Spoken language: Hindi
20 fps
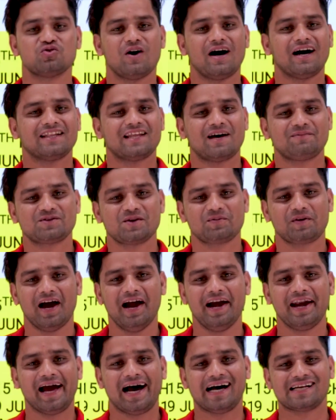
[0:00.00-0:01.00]
स्वागत है आप सबका
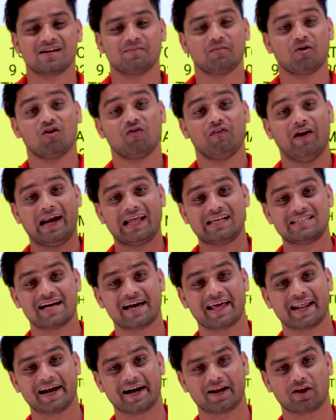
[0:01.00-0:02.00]
इंडिया नंबर में फेंटेसी
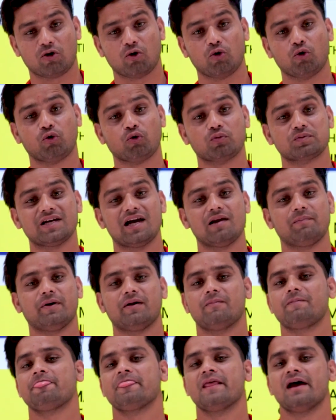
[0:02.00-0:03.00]
क्रिकेट के यूट्यूब चैनल
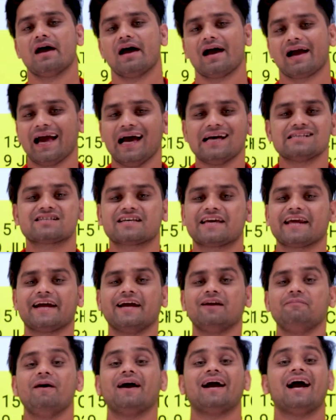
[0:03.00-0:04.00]
पर गैस
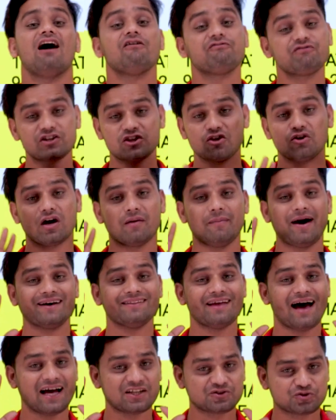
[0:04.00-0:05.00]
क्रिकेट में काफी दिनों के
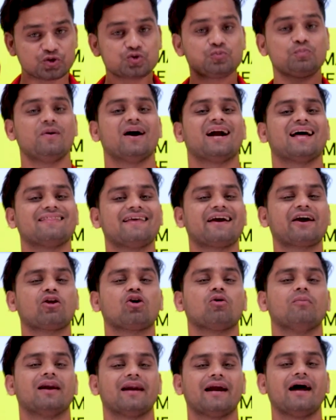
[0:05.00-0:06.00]
बाद आज कुछ बड़ा
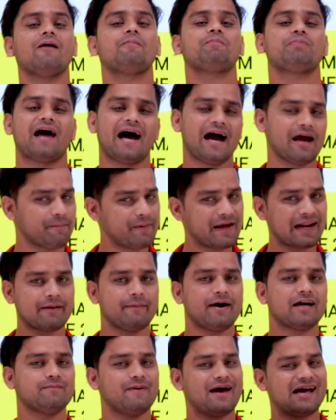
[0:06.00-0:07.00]
देखने को मिल रहा है आईपीएल के
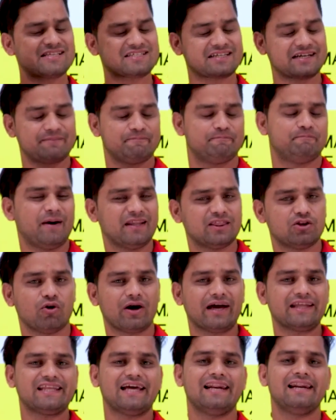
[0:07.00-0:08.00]
बाद मैच बंद हो
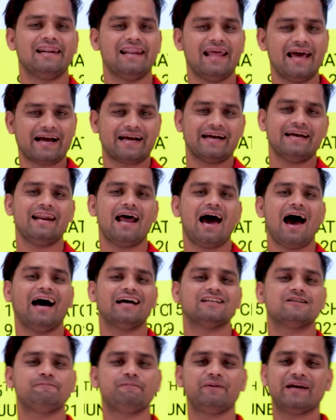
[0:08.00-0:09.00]
गए थे लेकिन
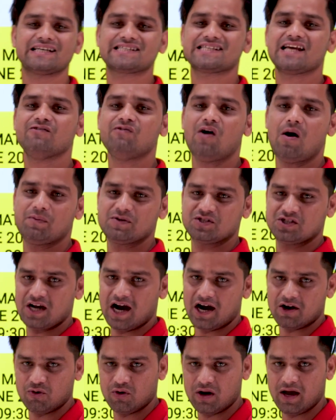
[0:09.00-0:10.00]
आज पीएसएल वापस
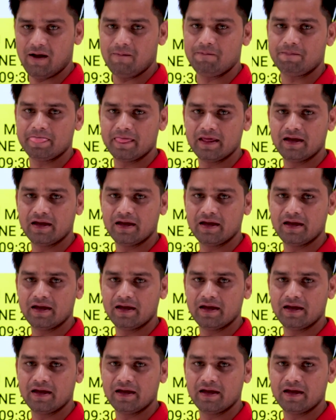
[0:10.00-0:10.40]
स्टार्ट हो रहा है